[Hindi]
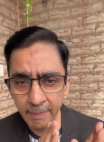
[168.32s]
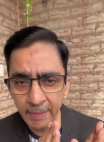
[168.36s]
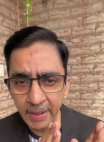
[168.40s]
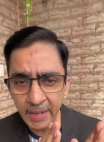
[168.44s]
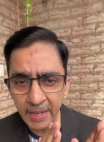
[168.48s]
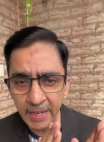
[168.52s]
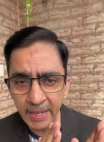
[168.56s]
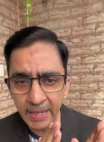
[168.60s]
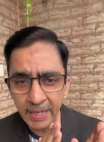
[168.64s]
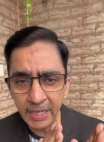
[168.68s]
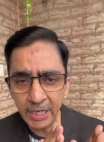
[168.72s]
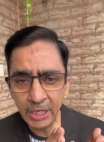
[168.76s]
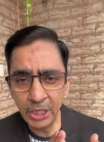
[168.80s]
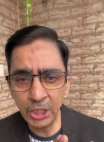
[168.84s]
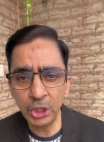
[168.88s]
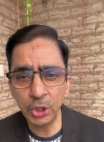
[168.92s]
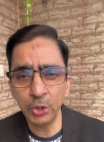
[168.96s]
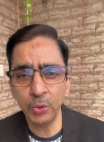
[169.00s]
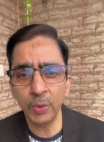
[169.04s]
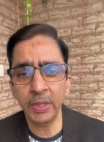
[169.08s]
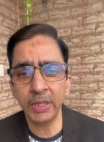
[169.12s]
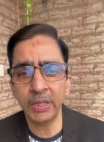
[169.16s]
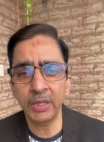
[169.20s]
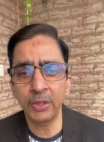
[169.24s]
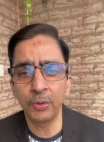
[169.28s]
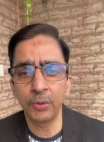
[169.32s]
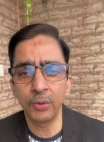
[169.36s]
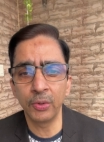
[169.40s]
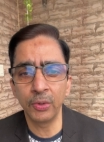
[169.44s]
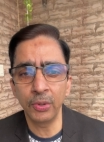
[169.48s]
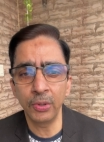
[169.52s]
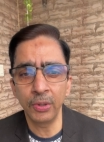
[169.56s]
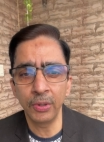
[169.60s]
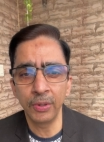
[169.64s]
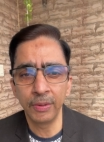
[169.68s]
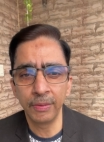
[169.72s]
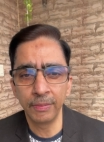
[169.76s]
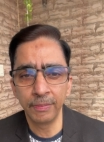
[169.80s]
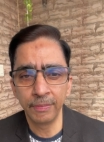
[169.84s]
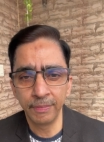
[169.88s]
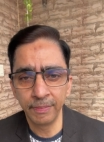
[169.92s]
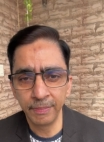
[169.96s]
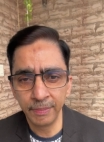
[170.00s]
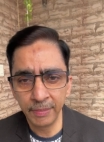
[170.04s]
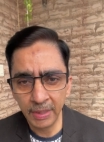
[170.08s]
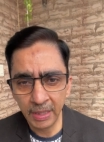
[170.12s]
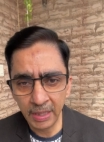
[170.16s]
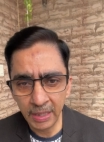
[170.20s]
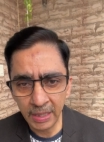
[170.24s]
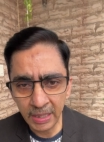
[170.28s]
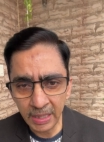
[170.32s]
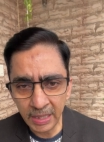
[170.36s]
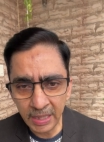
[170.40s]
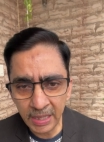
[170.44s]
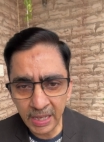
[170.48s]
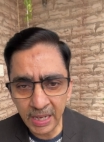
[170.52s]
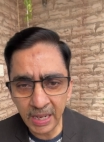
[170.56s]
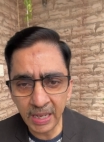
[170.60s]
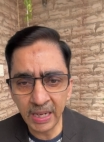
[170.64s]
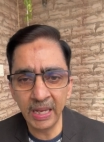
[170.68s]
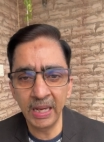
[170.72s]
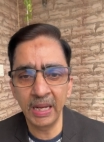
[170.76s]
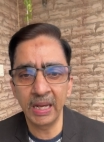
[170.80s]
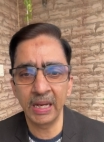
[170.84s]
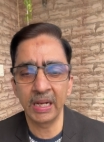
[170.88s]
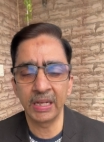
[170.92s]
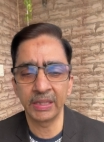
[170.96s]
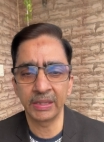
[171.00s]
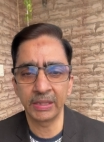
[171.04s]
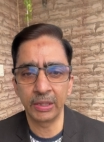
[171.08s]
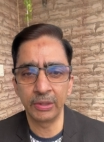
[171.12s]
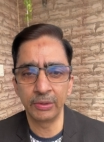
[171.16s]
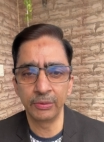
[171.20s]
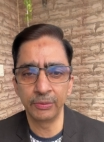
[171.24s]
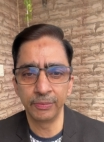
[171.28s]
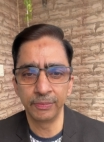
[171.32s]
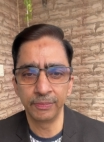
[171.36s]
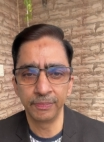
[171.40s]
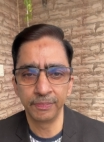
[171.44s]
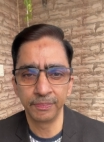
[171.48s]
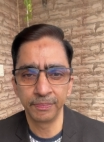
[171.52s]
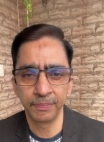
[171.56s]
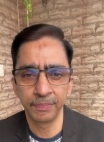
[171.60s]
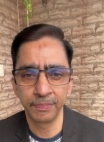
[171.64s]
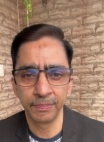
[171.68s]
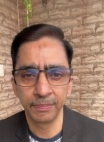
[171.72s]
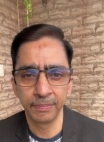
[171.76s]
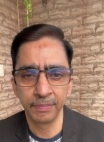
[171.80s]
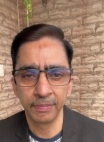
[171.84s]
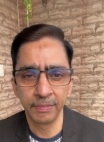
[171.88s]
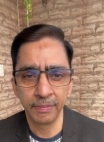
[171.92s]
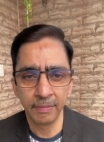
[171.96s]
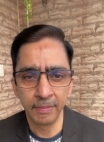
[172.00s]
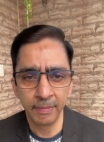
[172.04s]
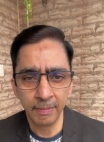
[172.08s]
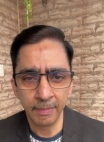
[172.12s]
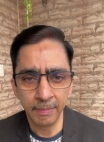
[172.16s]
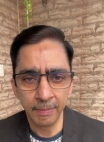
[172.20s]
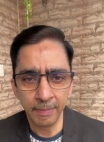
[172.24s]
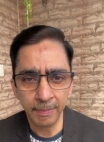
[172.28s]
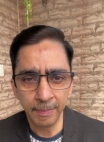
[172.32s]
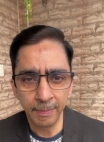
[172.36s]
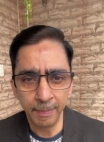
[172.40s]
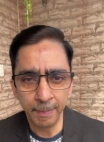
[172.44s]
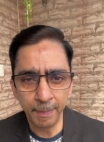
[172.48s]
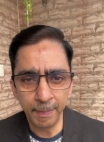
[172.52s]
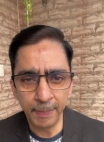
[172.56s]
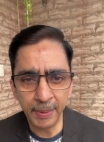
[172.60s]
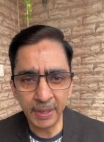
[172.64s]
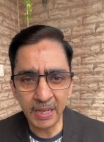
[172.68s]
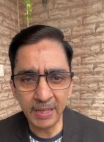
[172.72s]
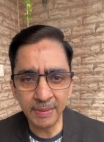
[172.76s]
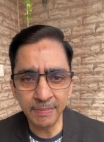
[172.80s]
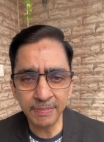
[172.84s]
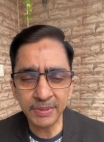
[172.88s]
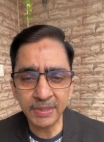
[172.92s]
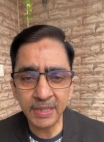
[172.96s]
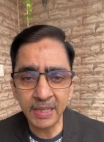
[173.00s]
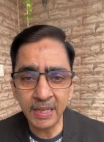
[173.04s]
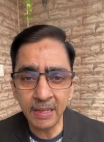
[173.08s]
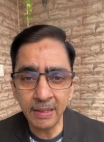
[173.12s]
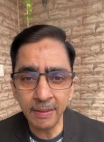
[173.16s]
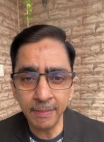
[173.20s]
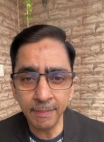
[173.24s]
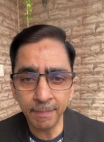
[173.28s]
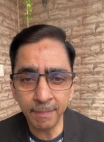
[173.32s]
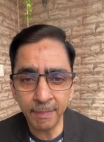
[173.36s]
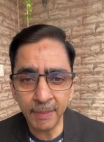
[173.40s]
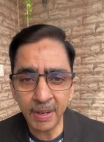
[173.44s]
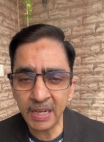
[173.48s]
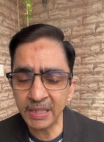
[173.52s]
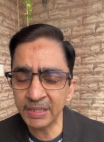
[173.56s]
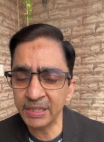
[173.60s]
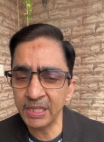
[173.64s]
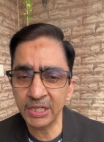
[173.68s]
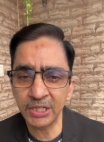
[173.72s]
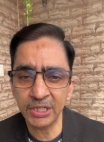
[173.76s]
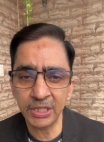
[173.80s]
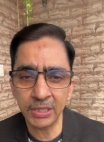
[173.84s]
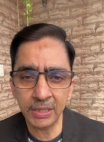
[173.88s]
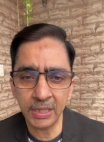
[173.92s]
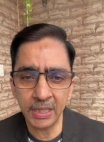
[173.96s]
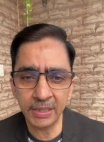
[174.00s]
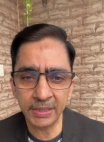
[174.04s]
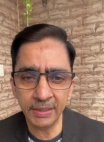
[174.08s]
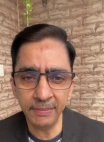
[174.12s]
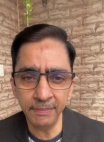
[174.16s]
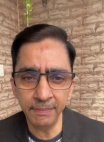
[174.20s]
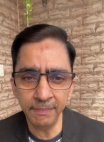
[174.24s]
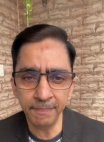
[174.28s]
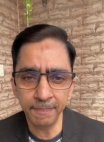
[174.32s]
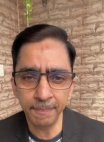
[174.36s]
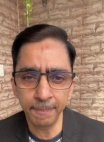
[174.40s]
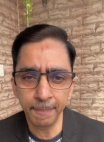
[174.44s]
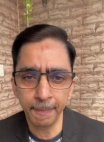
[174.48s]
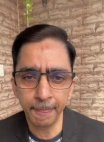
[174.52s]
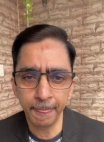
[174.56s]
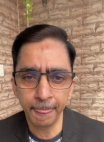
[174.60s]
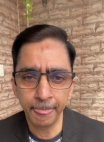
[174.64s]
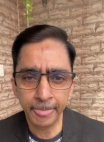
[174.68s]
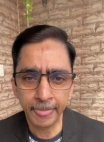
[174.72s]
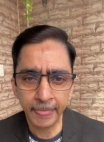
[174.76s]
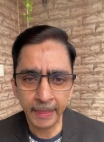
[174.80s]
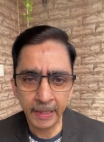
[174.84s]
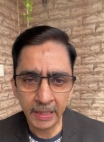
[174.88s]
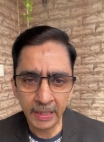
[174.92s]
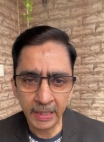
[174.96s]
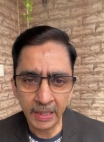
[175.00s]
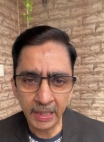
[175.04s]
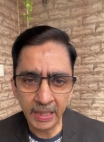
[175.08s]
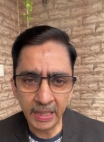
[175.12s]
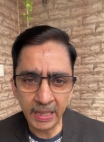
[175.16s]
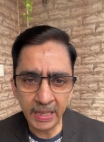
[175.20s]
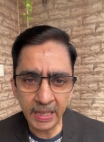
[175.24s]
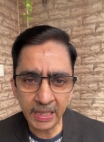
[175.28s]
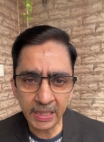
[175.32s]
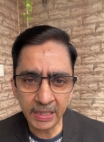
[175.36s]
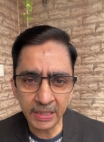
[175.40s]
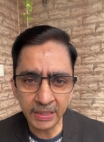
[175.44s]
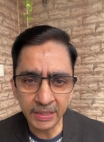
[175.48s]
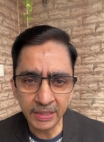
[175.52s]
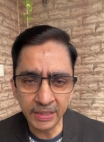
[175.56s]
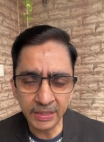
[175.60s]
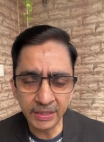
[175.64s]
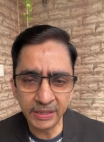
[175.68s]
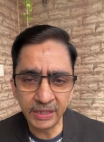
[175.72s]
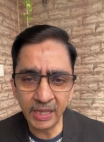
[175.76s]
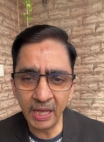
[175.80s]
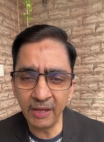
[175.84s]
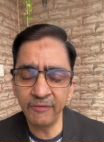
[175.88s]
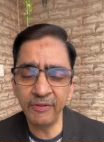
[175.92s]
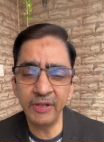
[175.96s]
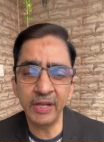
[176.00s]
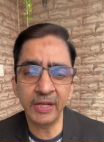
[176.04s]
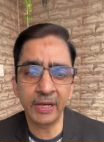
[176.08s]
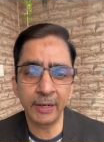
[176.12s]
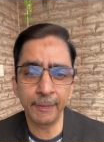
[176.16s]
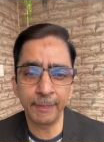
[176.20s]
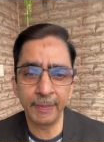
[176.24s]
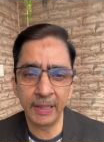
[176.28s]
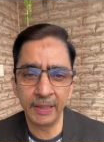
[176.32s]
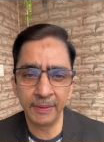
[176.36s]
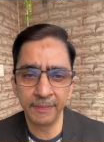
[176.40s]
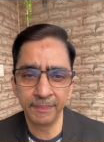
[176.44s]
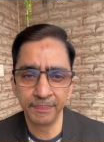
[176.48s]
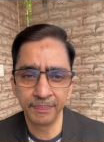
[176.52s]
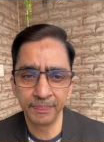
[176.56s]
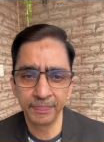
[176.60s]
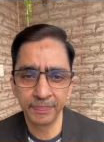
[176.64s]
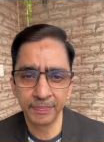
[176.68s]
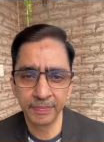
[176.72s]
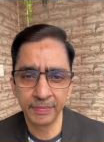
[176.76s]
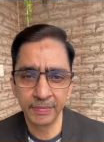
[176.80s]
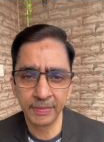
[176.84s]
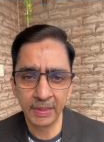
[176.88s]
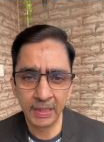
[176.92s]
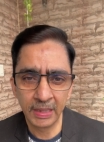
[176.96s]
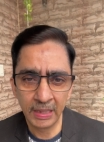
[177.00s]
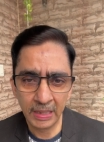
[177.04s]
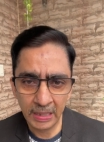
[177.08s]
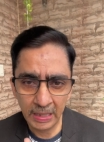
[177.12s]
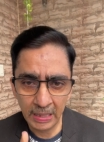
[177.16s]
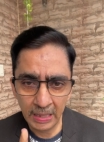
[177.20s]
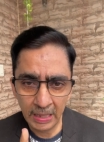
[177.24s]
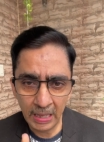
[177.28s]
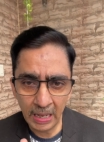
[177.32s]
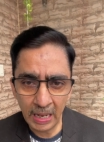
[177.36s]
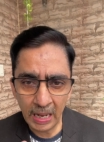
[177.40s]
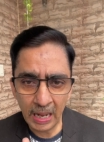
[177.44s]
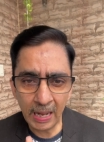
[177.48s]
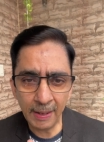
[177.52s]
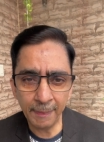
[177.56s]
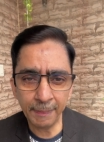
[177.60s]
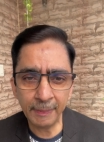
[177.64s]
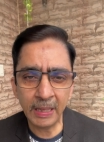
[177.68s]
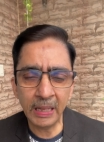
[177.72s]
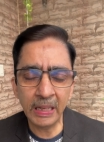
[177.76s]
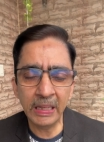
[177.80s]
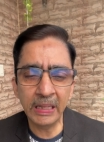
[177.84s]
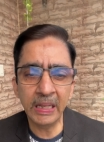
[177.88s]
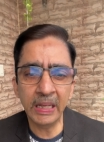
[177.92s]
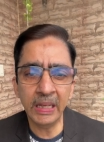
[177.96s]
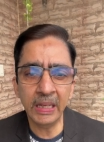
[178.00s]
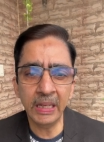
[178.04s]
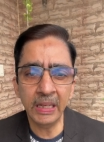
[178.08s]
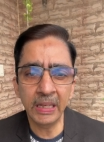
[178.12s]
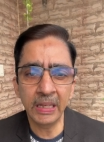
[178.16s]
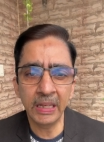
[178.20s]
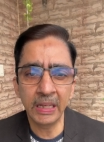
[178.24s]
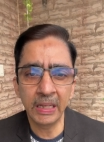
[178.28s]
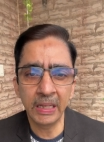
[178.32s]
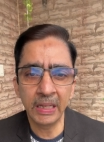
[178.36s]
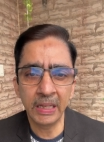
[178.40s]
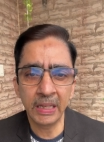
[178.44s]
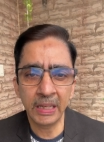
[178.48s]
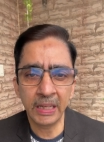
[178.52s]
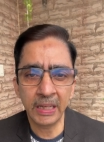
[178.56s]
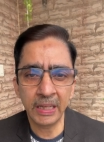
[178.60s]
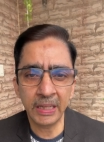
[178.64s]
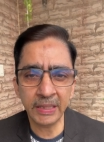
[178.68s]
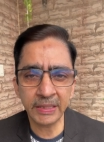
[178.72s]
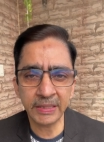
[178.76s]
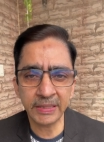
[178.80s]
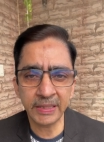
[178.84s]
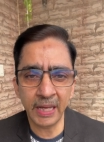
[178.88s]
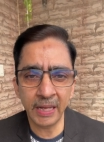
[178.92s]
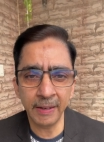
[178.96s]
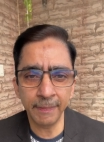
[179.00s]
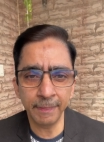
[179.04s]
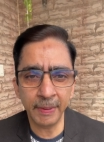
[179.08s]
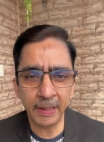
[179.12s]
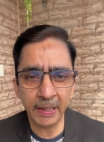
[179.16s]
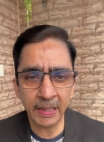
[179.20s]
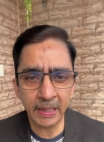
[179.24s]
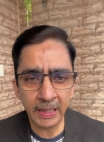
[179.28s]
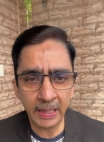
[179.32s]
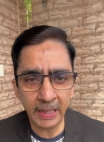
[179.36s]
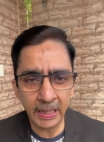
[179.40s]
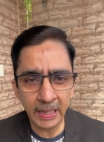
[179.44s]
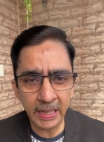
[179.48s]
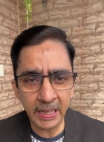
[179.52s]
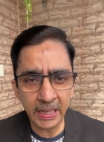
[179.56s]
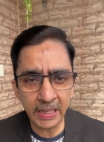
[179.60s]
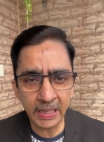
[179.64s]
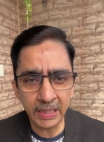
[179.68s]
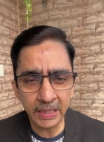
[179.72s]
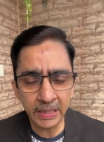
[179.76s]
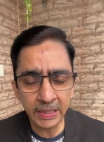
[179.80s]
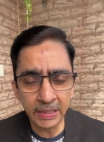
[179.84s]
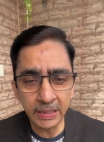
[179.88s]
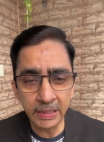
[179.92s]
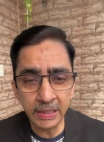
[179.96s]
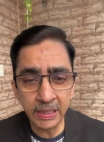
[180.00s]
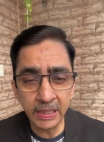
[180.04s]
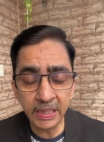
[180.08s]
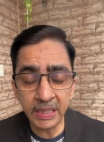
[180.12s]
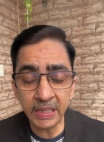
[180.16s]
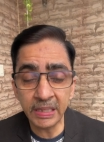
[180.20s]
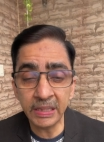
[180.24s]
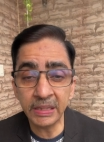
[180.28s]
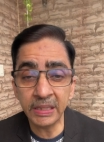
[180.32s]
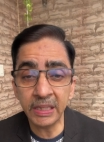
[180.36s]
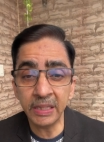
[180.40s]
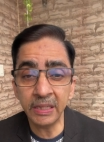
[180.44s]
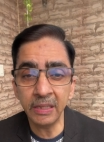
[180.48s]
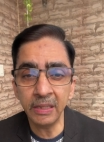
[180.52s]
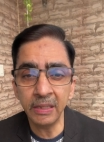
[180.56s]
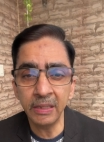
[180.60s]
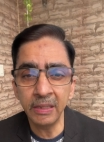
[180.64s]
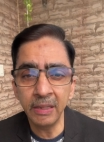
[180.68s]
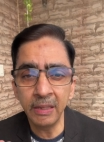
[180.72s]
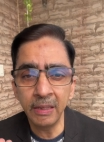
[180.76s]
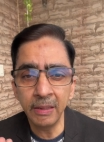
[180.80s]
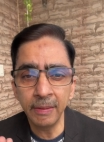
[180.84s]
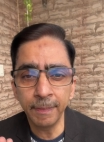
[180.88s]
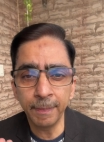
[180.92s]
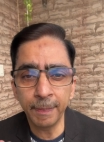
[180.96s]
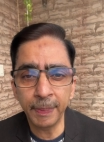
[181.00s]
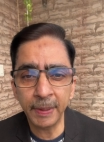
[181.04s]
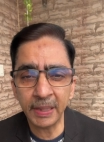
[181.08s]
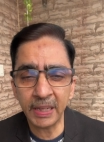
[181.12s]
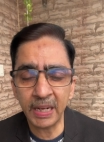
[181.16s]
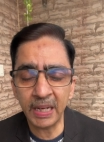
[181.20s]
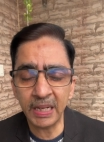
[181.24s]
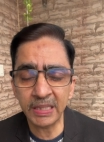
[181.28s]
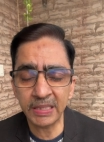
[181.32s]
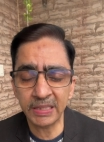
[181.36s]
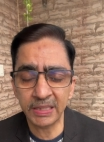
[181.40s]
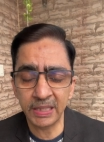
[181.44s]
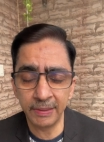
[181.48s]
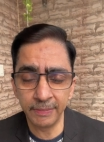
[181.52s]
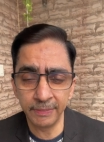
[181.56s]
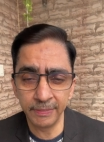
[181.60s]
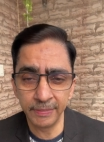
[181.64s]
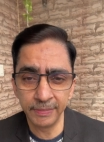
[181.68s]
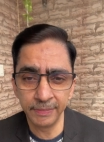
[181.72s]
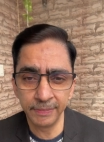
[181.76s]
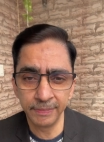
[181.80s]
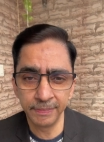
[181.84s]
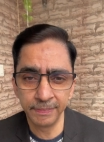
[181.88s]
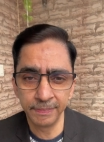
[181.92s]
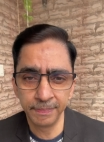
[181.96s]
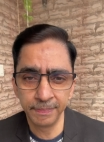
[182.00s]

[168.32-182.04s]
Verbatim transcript: मैं ईश्वर को गले लगाता हूं प्रेम से मार्गदर्शक कदम एक दैवीय कृपा आपके लिए हर स्थान पर एक निरंतर प्रकाश स्तंभ